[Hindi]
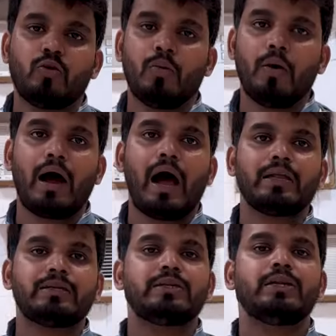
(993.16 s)
तो
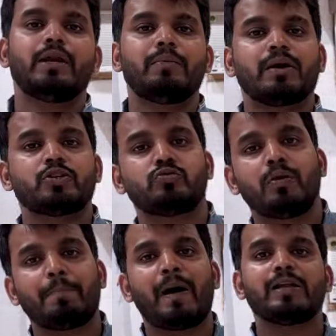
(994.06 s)
आज की डेट में
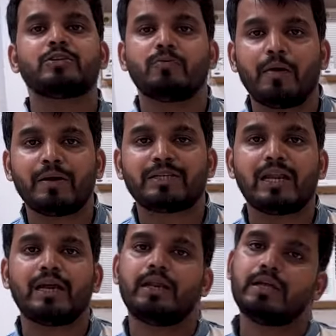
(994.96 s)
कस्टमर पांच रुपए
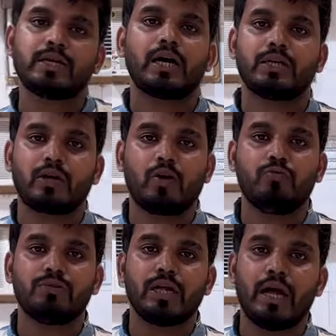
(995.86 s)
बचाने के लिए जगह जगह
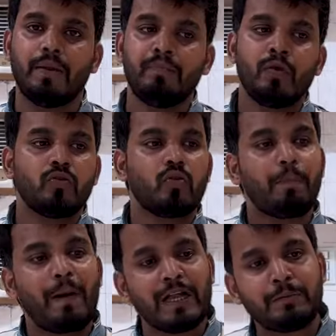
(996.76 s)
घूमता है तो
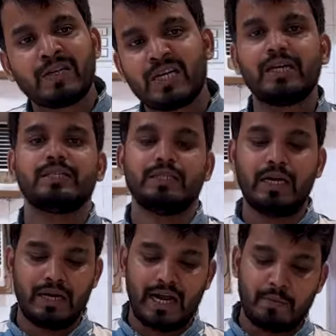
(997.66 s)
पाँच परसेंट का
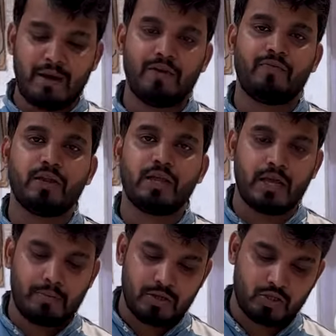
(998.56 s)
सीधा नेट बेनिफिट
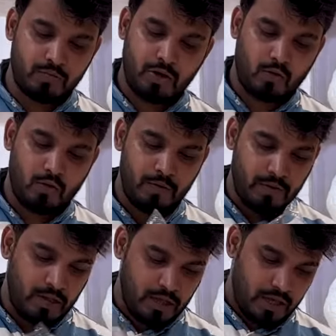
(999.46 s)
देंगे कस्टमर को
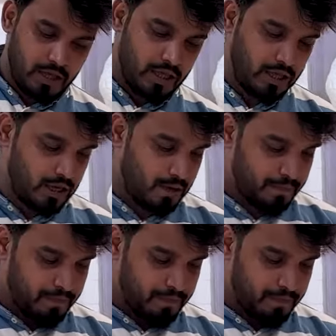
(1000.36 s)
ये देखिए